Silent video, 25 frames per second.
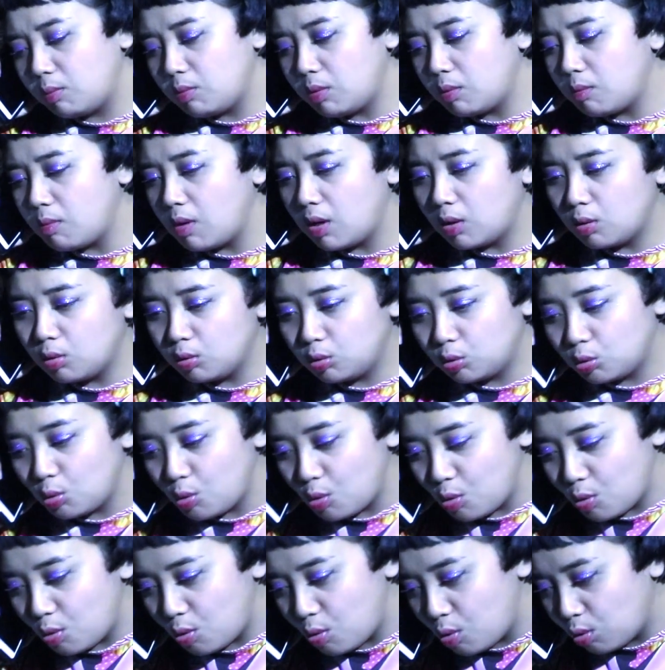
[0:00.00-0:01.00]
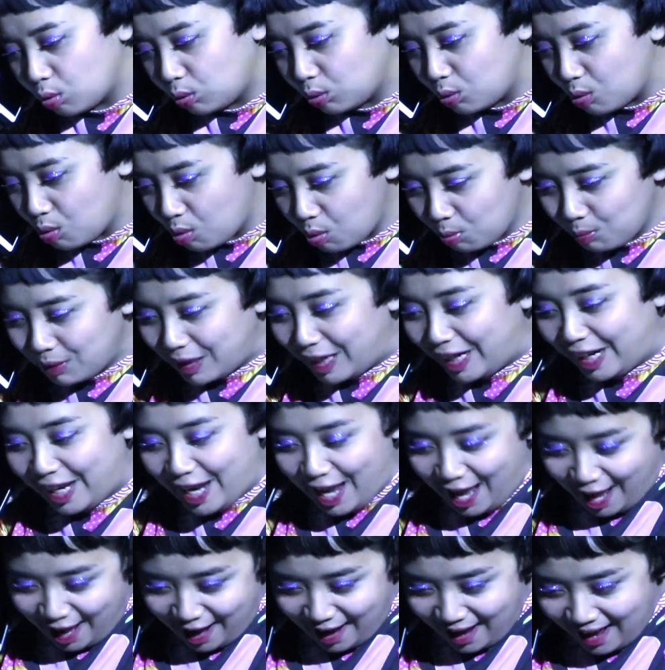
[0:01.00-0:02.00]
yang baru tuh, tuh
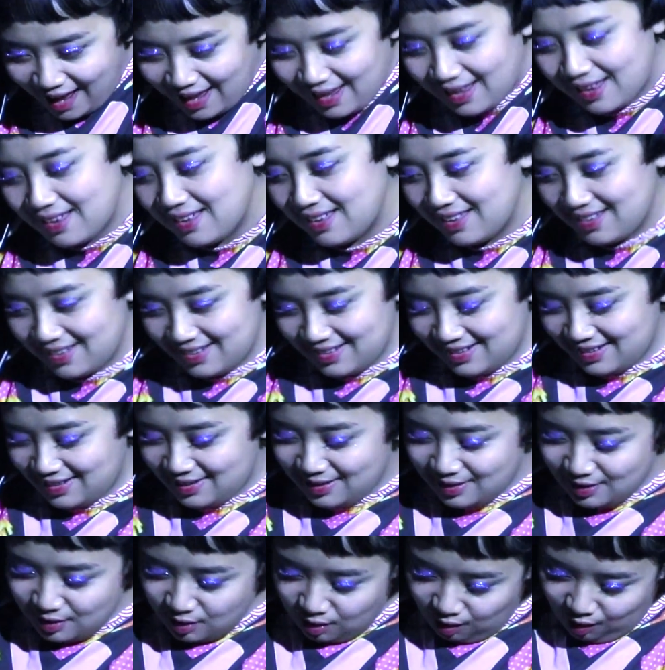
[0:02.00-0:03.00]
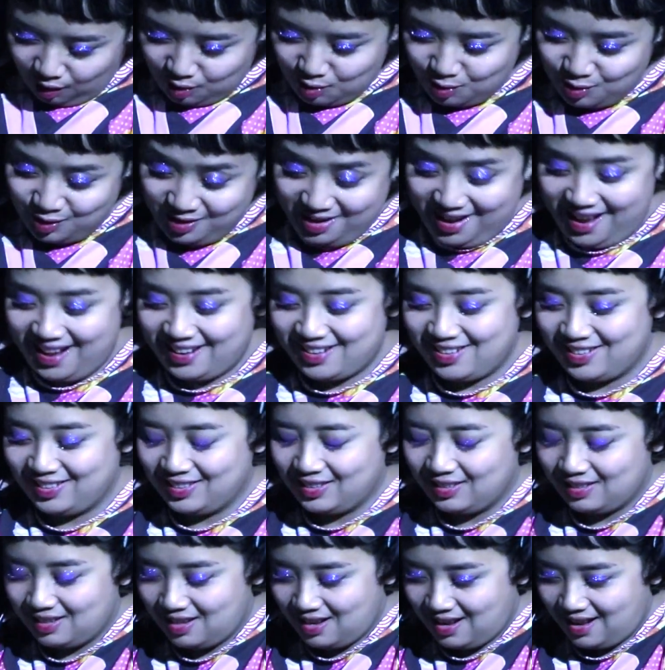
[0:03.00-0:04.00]
Milea. Ayo ya
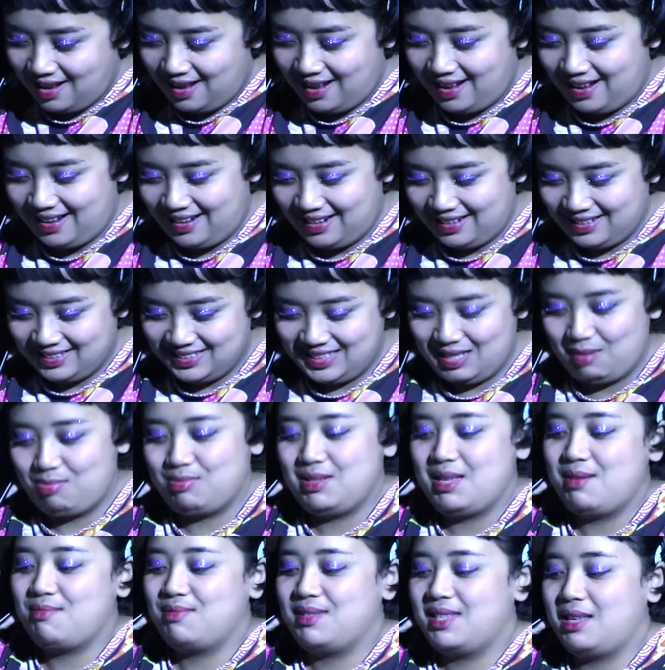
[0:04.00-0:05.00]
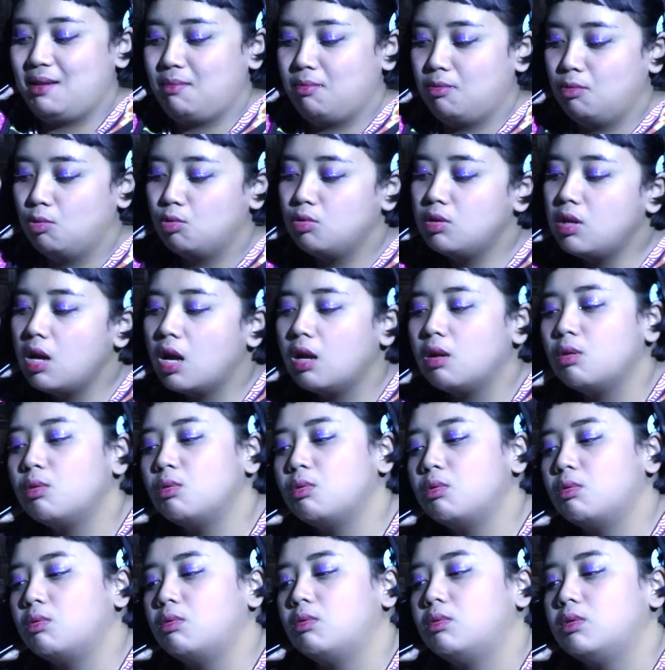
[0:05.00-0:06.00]
nonton ya. Sip, sip, sip. Udah
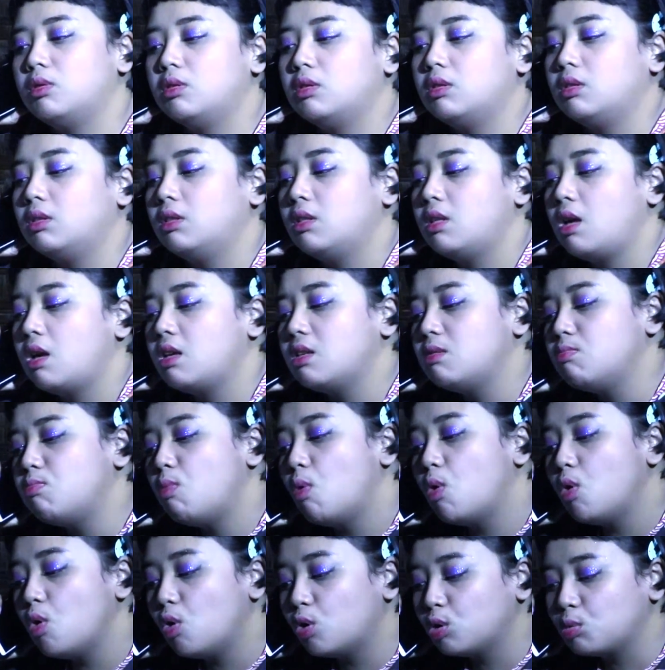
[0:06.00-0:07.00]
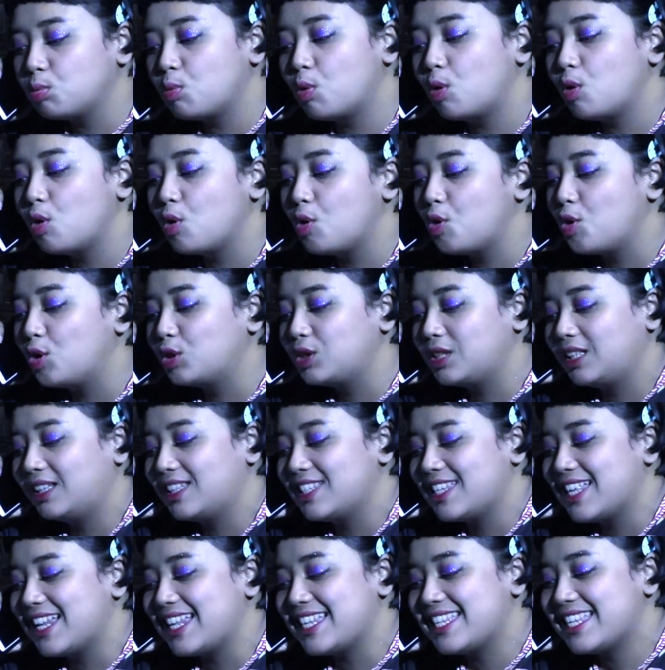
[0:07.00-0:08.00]
lu ini aja bolos-bolos
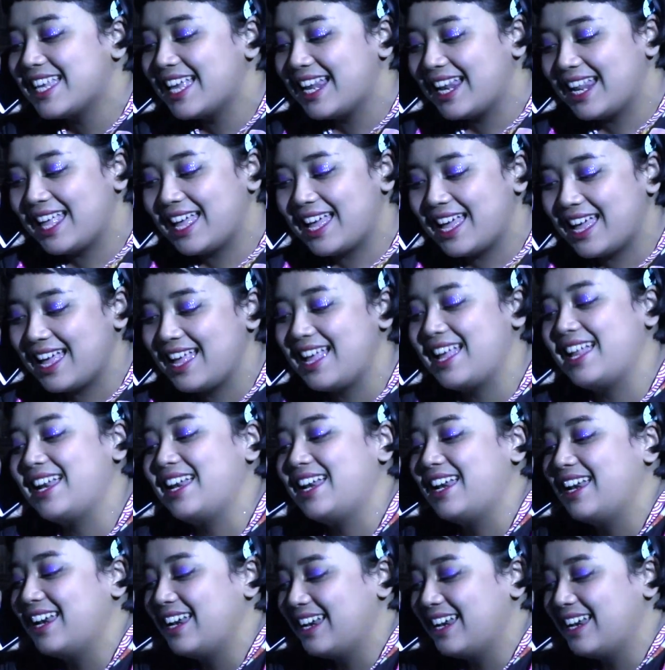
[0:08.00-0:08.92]
kita jalan-jalan.